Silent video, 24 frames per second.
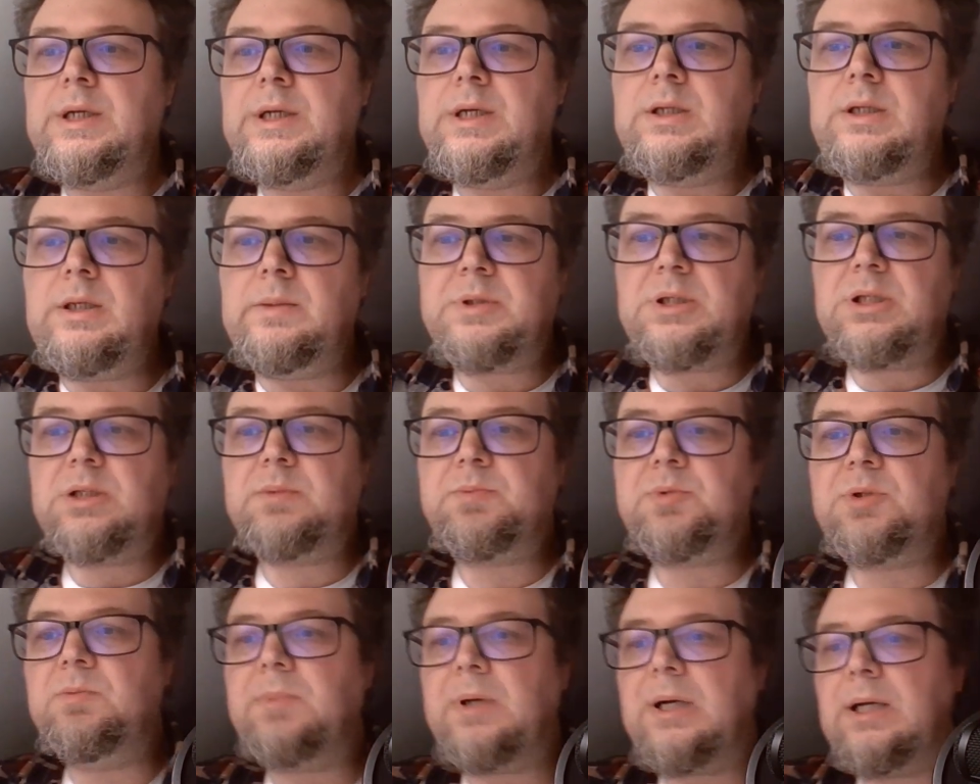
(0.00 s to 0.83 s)
Nie przez
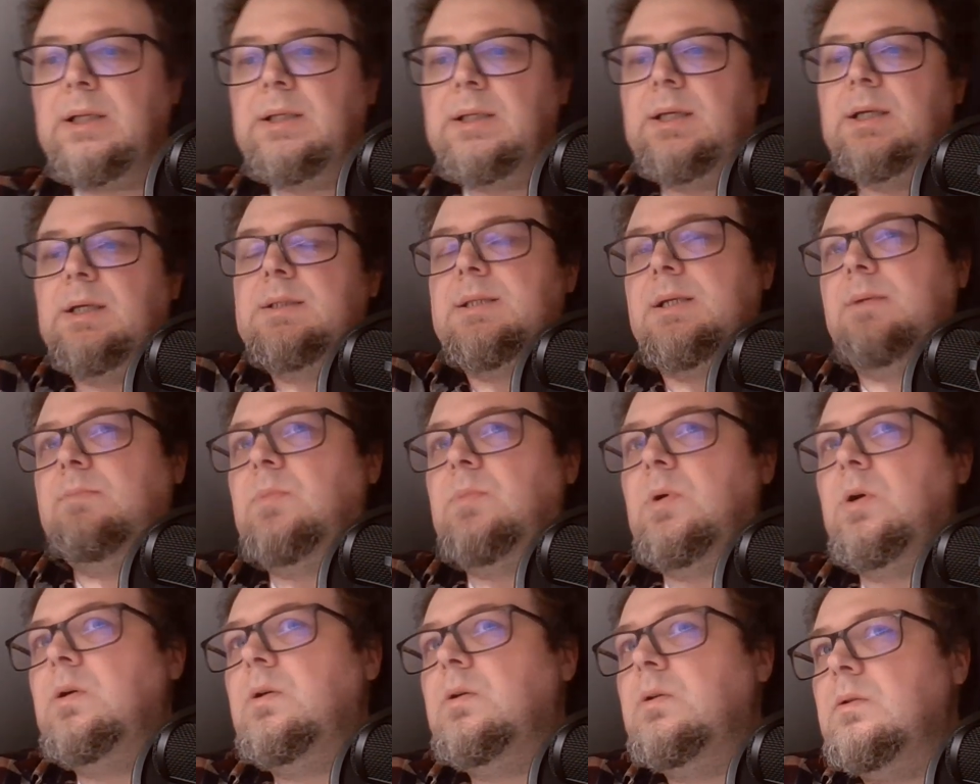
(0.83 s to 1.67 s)
przypadek
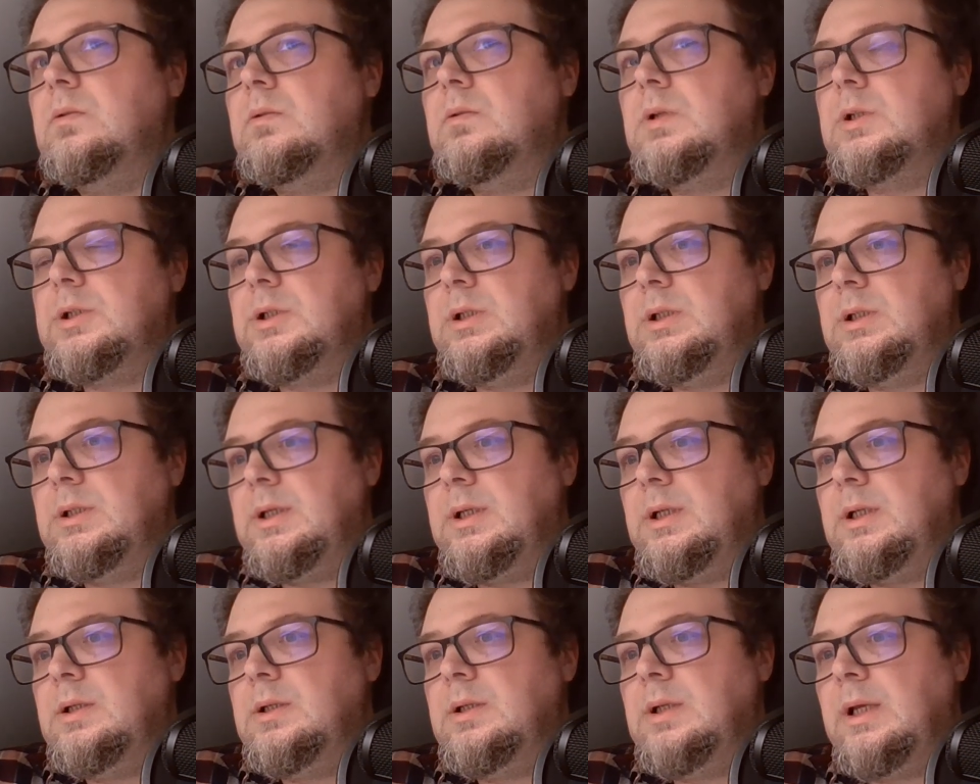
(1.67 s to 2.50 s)
samochód, czyli
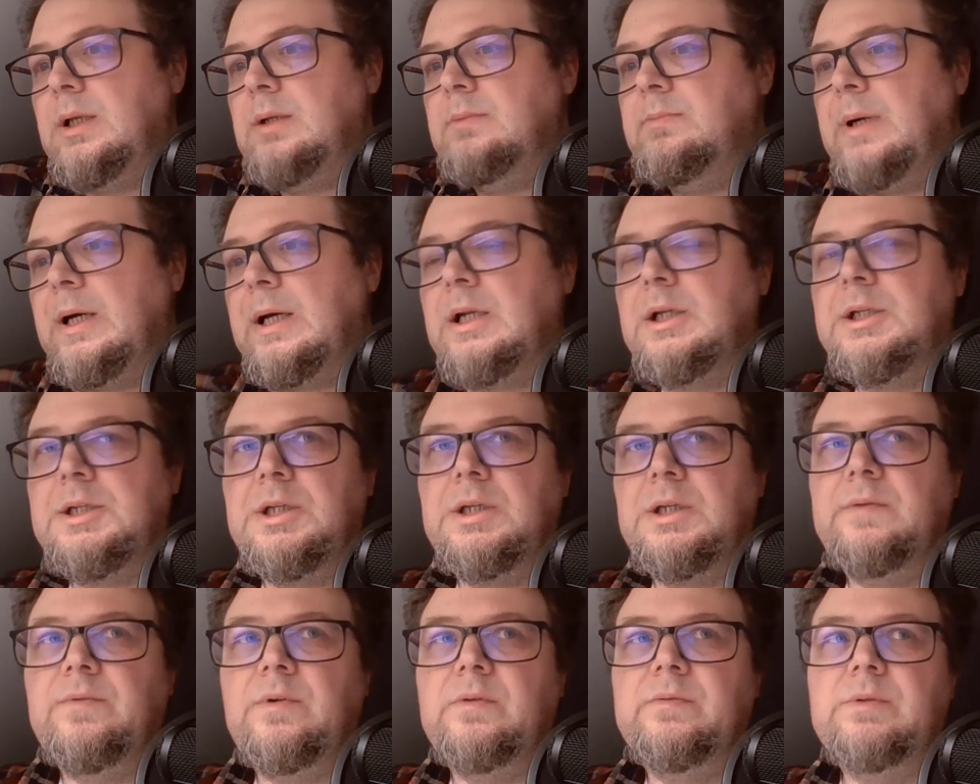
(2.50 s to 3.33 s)
ten
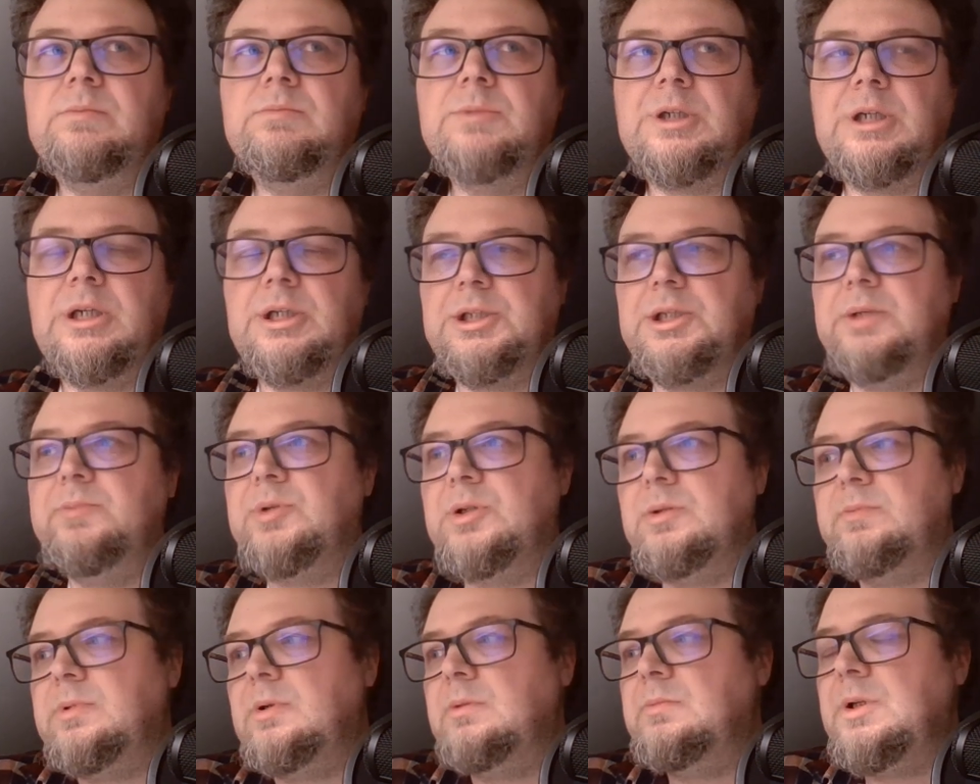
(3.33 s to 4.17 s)
najbardziej w owym czasie,
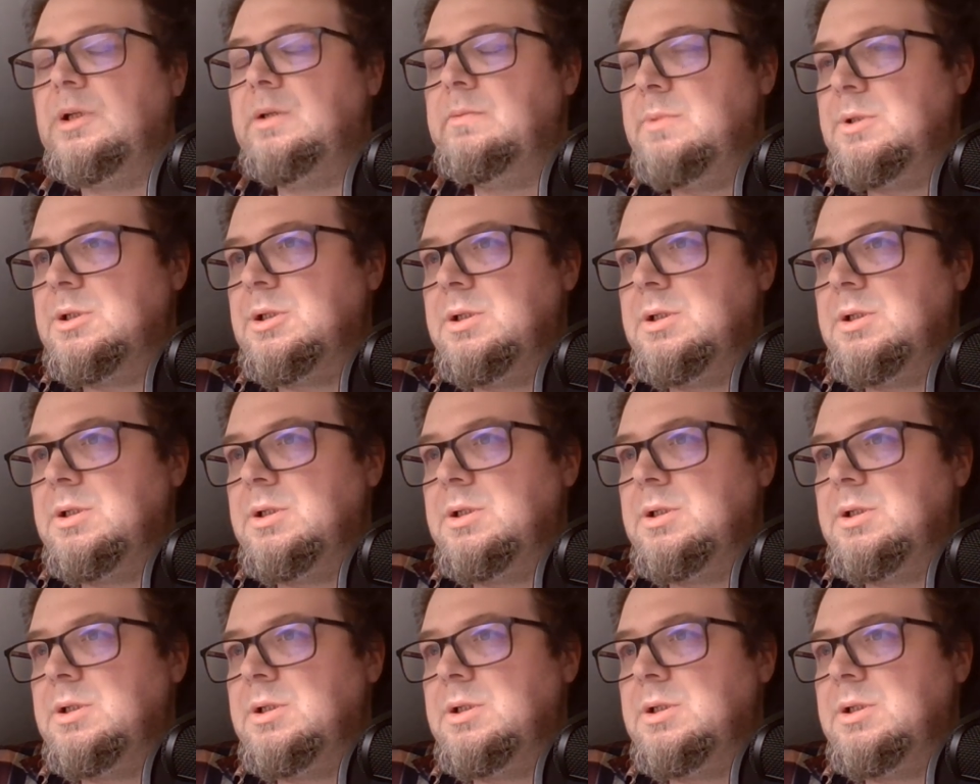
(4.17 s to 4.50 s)
przypomnijmy,